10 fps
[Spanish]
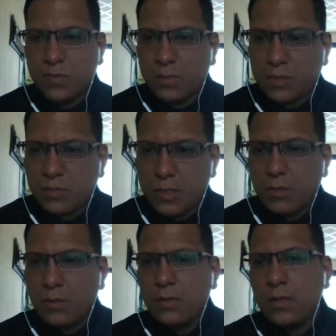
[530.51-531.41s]
¿Sí me
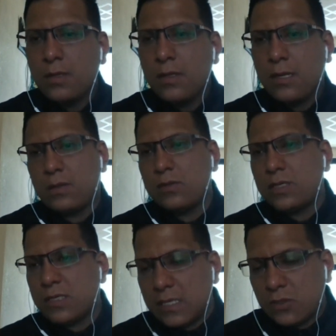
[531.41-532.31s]
explico?
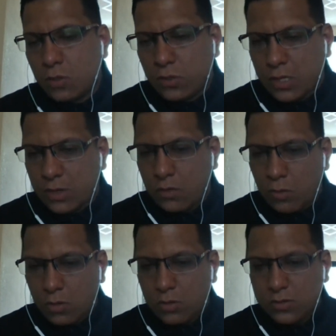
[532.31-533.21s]
Entonces de eso lo quiero el
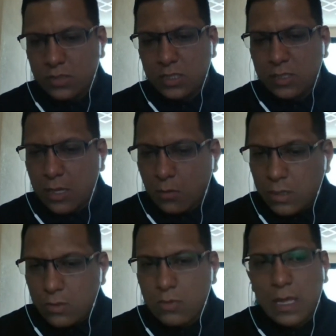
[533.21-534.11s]
blog. Si tienen
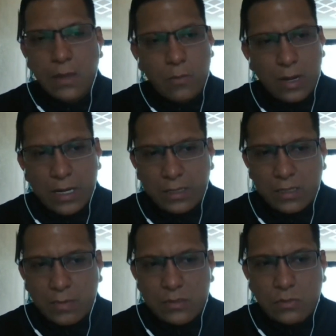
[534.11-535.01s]
alguna duda, igual
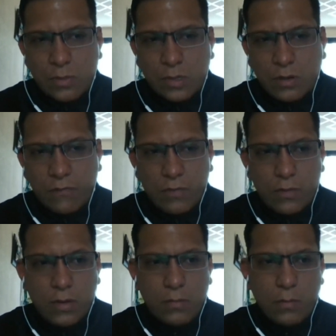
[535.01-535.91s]
activen su
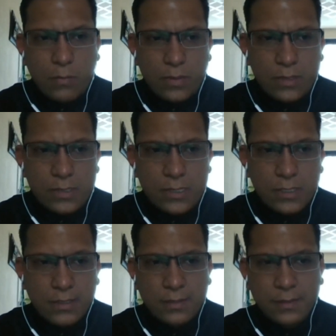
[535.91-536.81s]
micrófono y me pueden
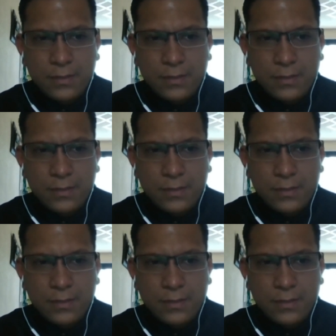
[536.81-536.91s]
decir.